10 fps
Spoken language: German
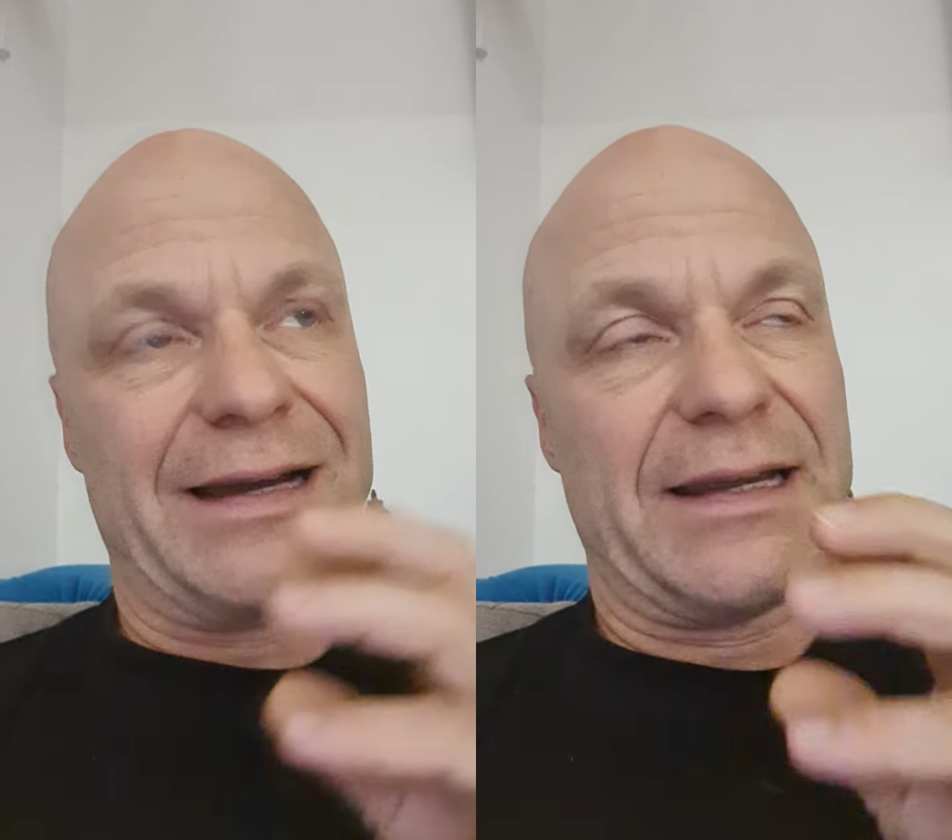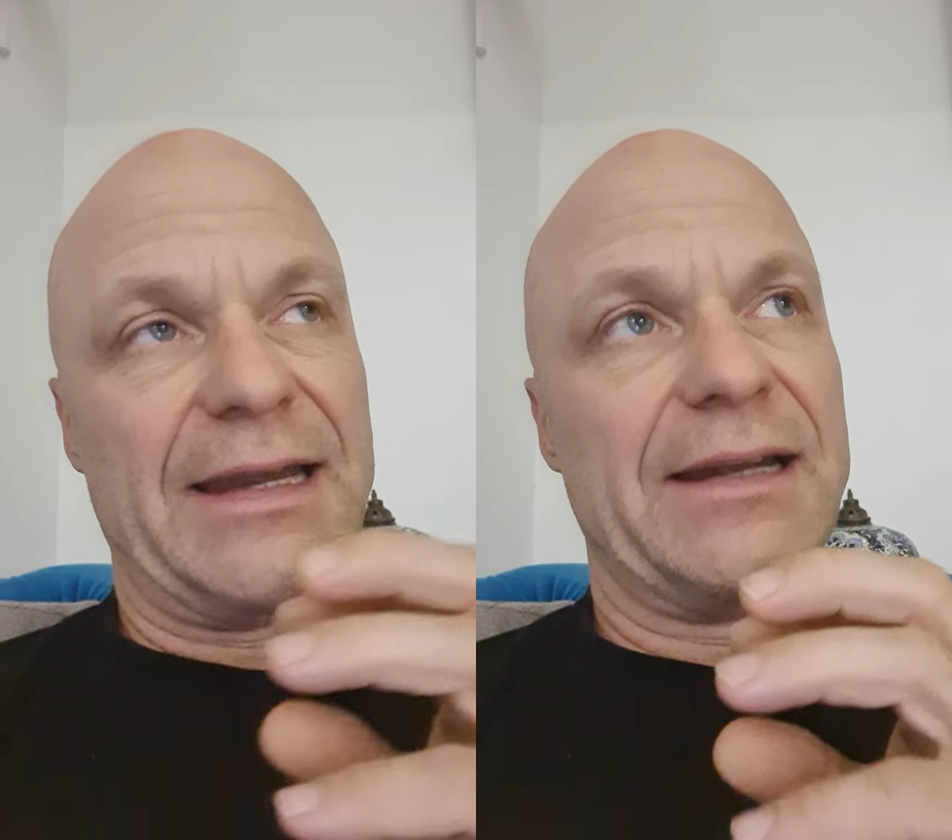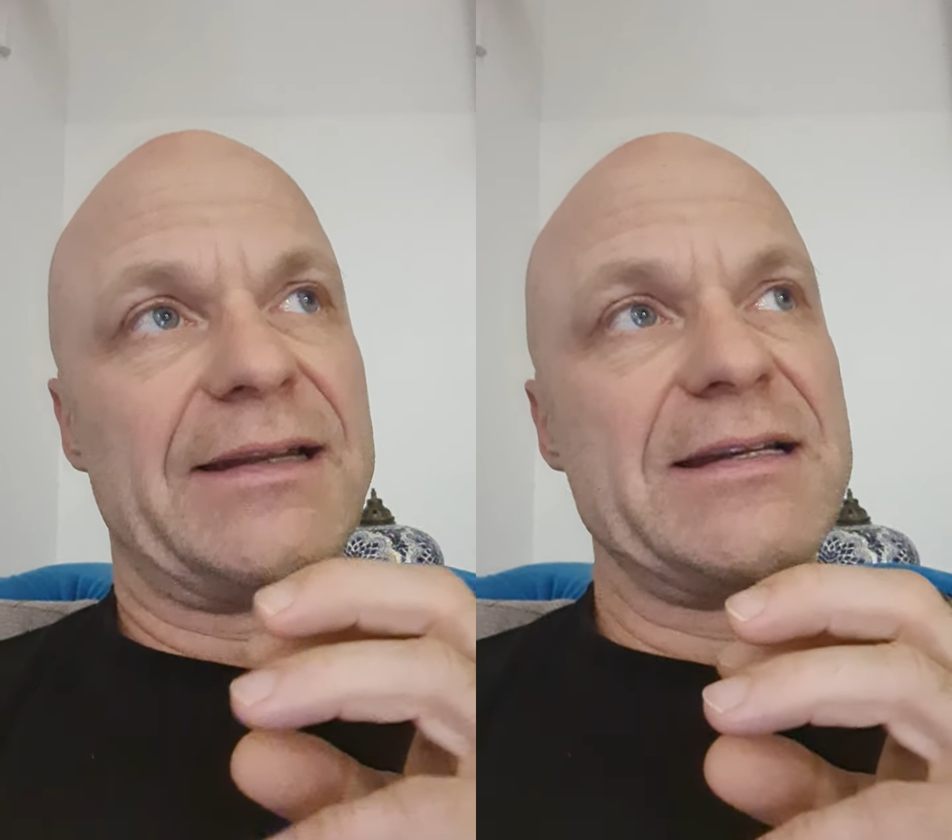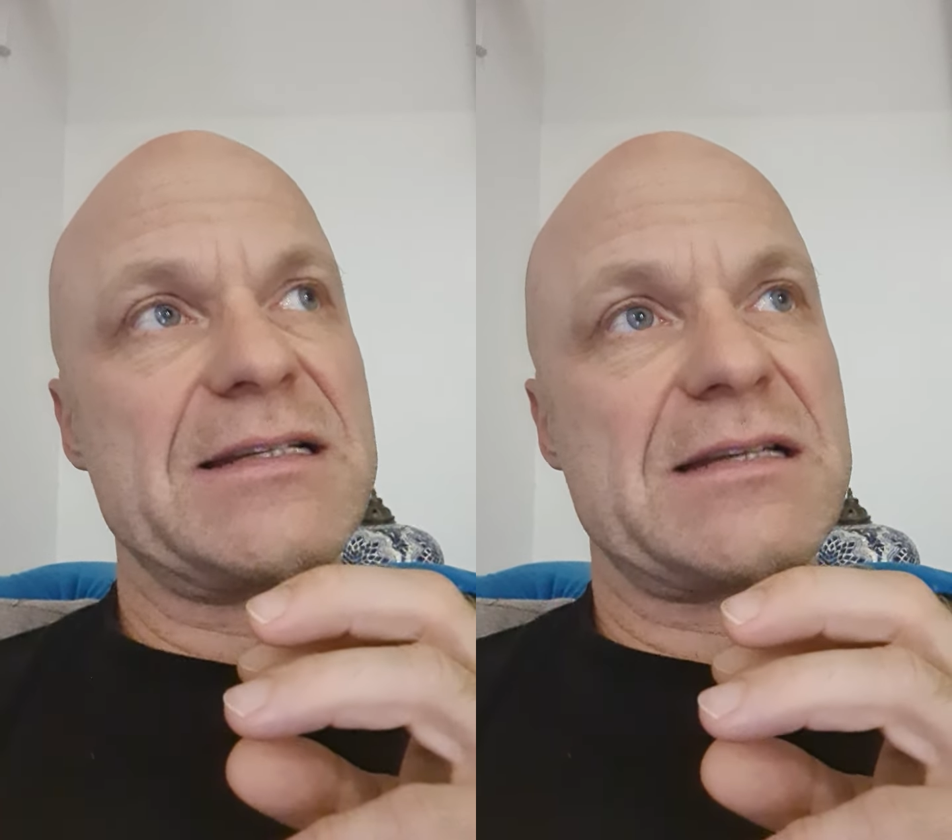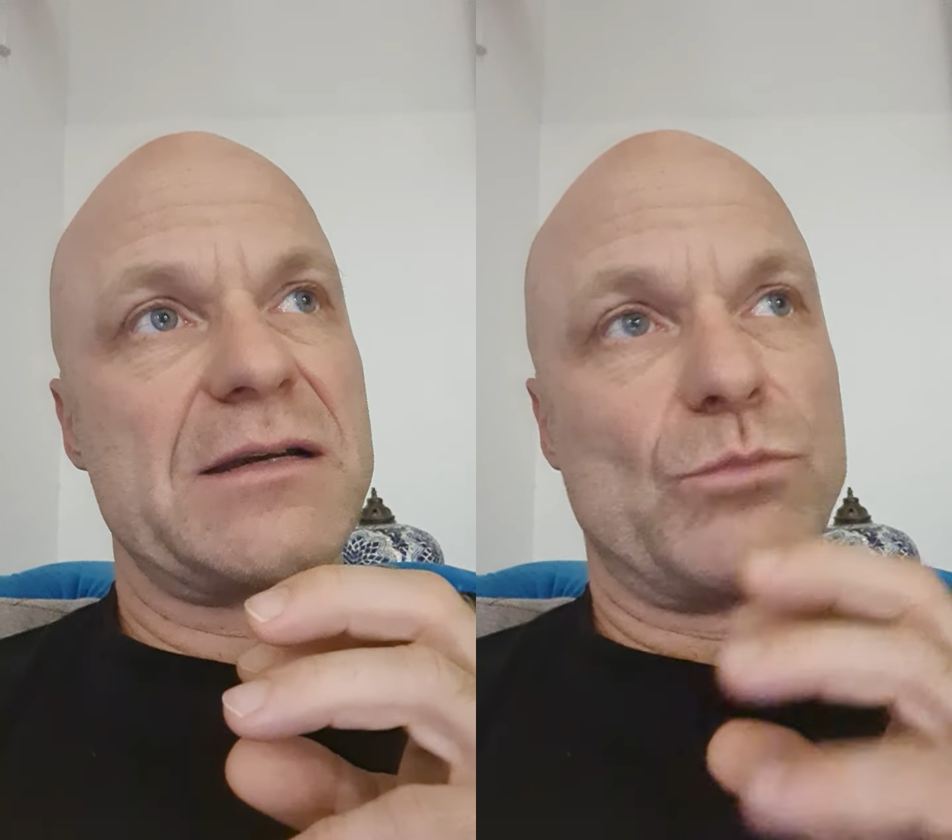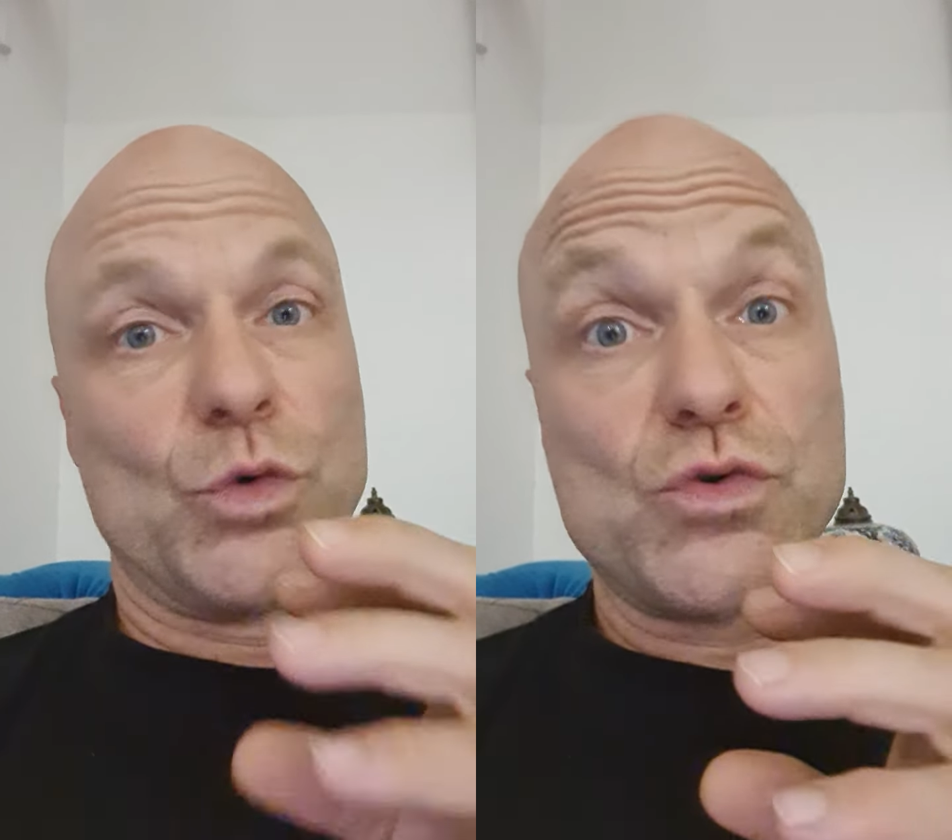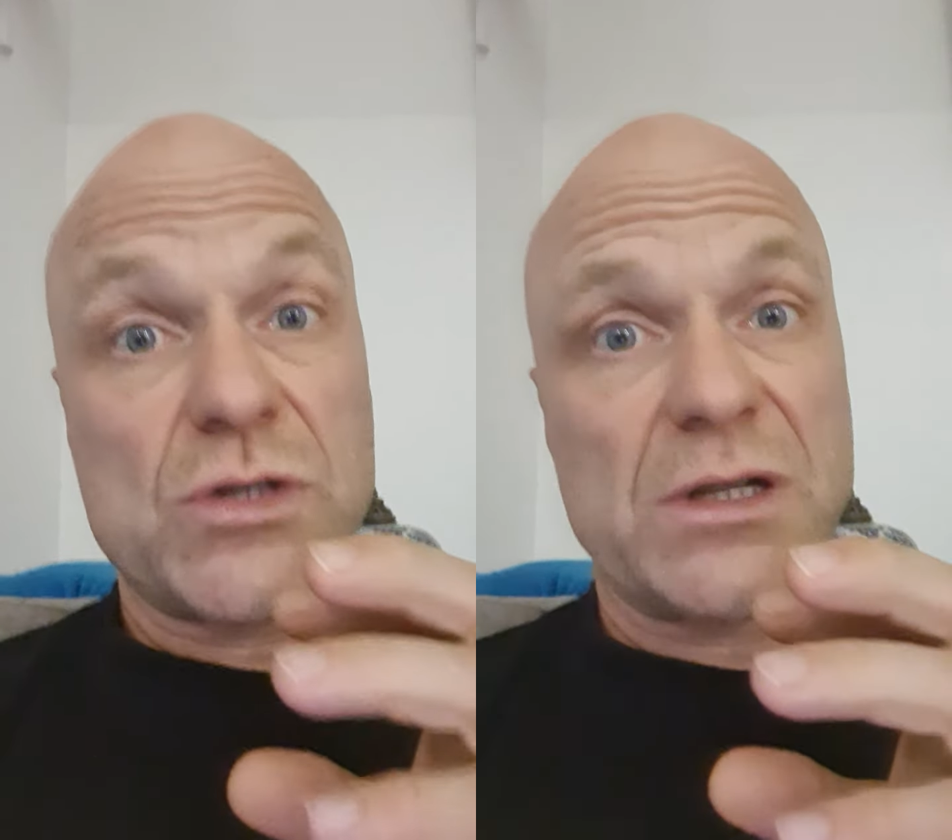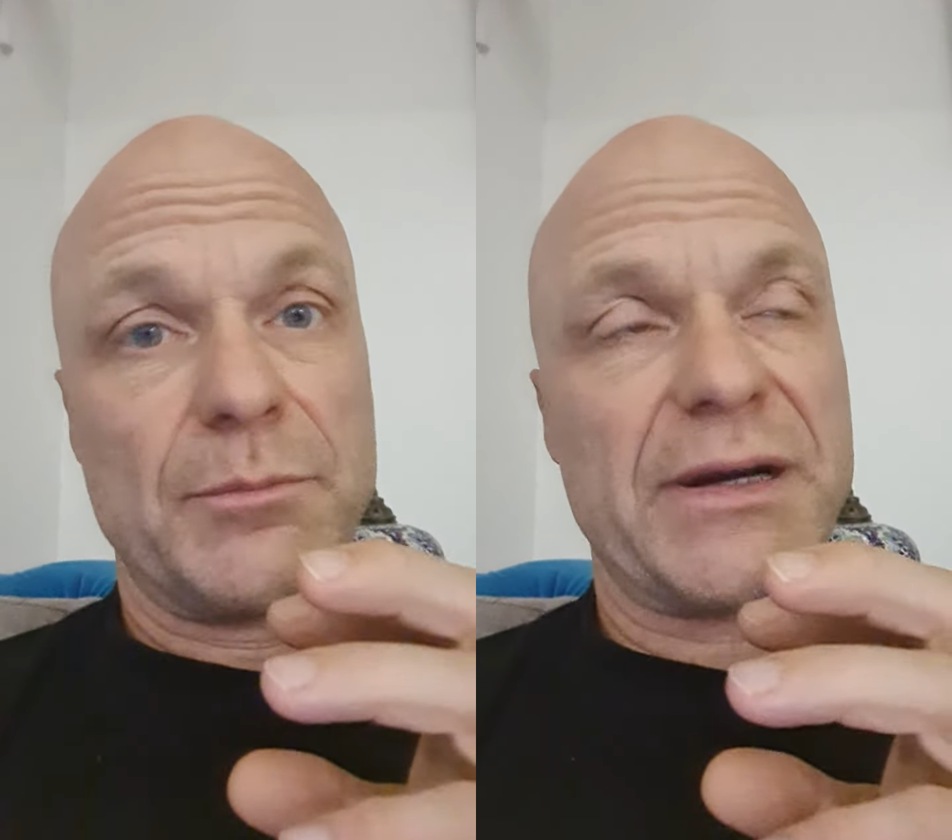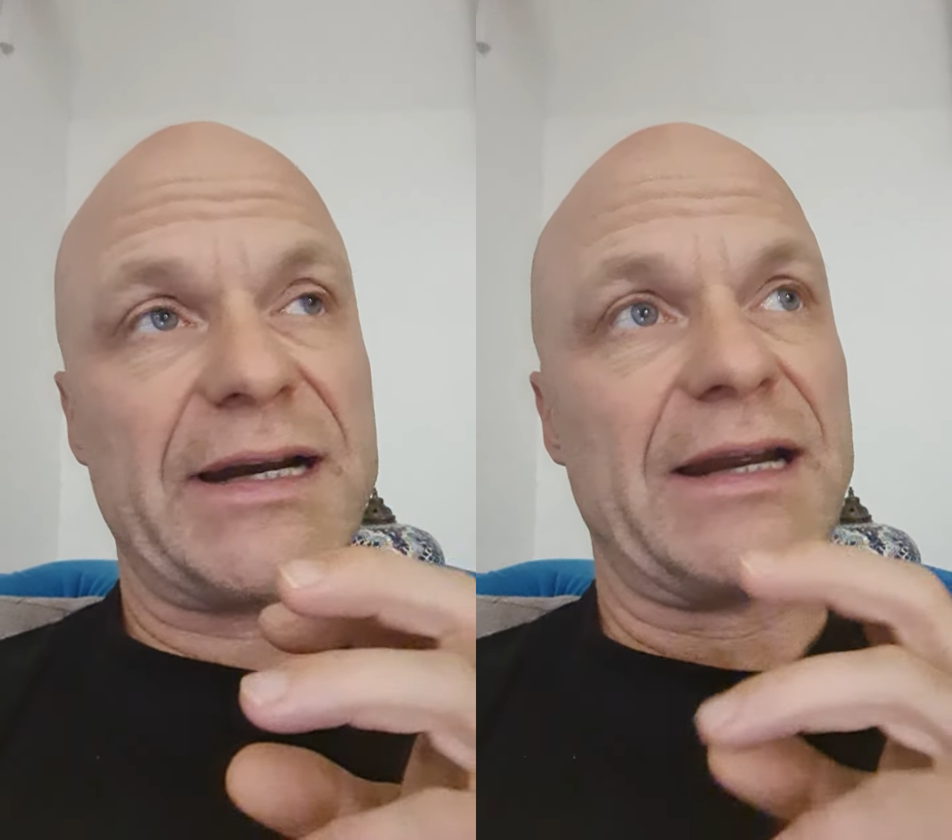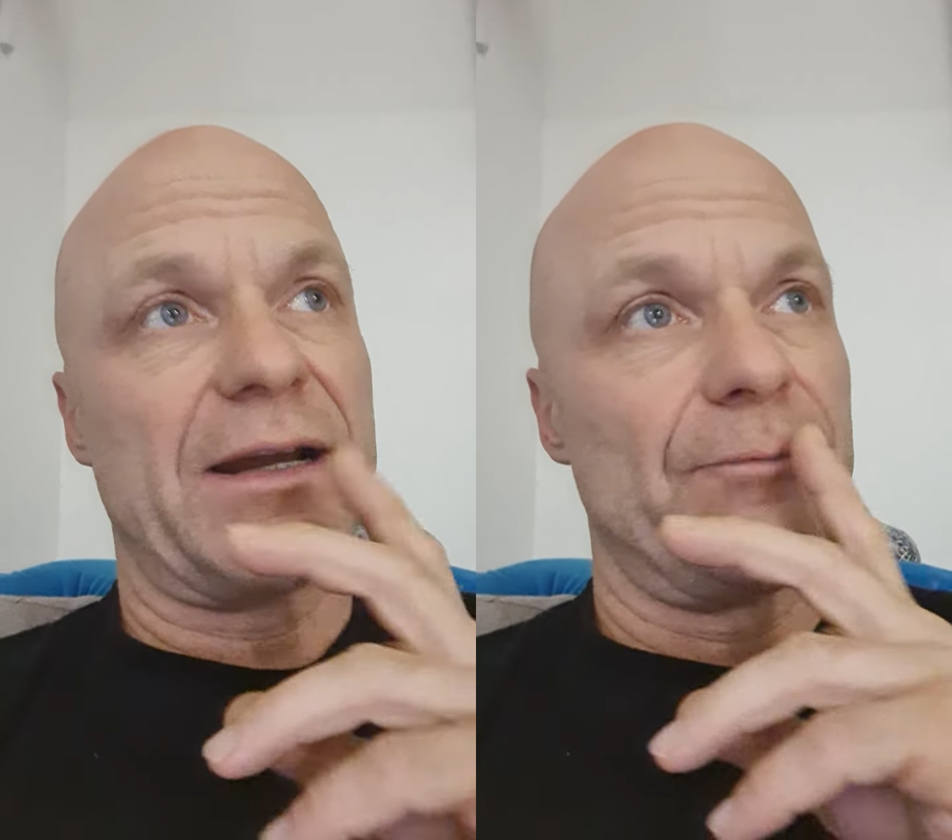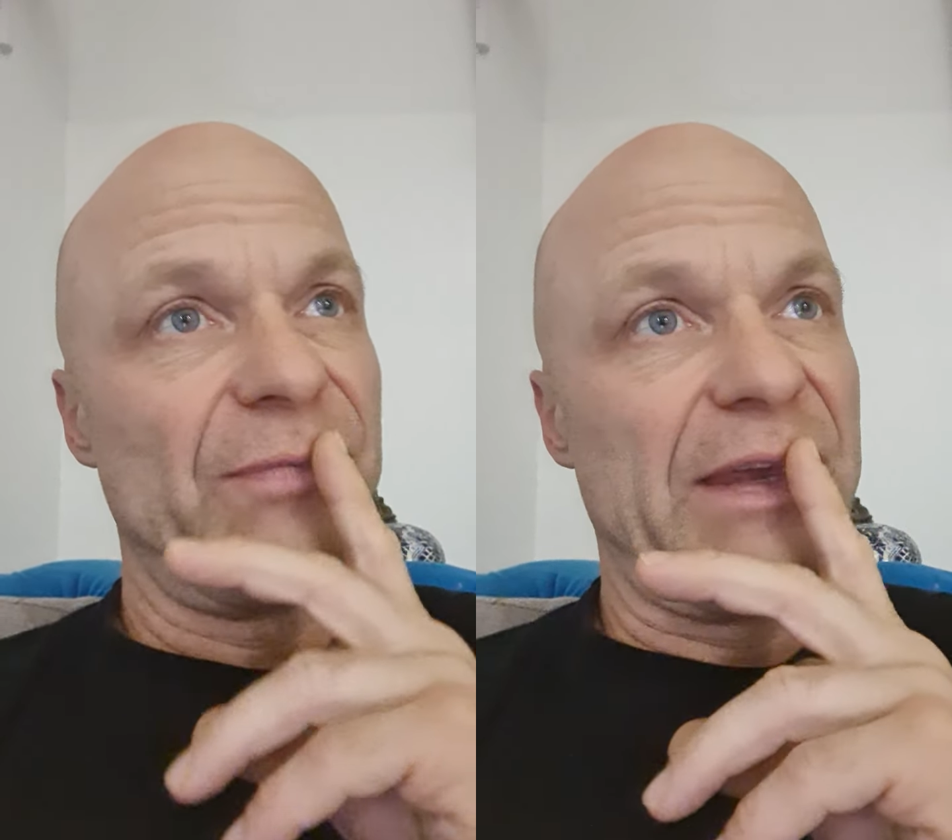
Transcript: Erkenntnisse, Muster bringt,